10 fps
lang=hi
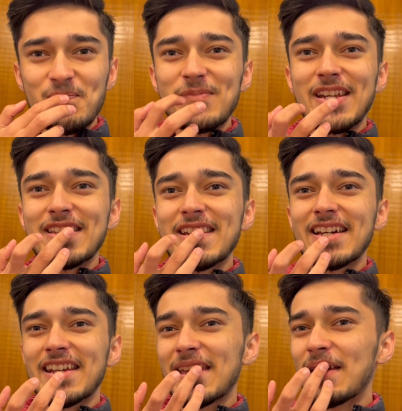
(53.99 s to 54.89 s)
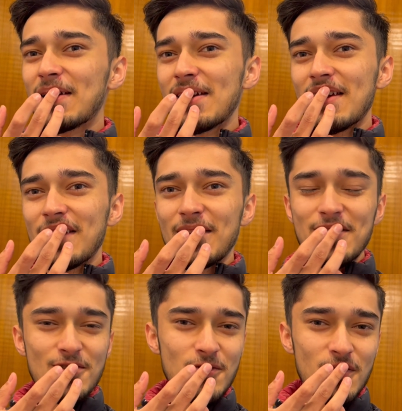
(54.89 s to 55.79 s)
धीरे धीरे करके ये
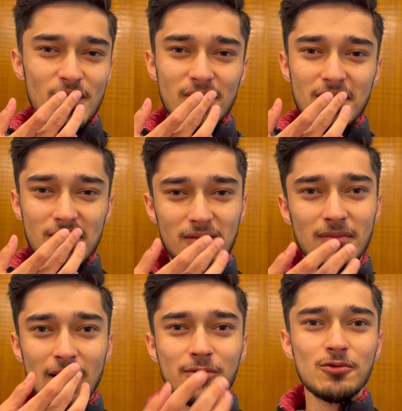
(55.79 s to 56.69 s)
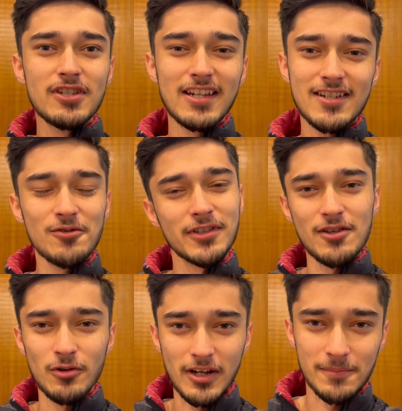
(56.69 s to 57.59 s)
जो मतलब सूझ गया था वो सही
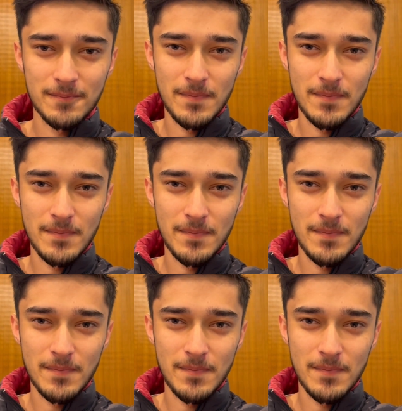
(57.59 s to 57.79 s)
हो गया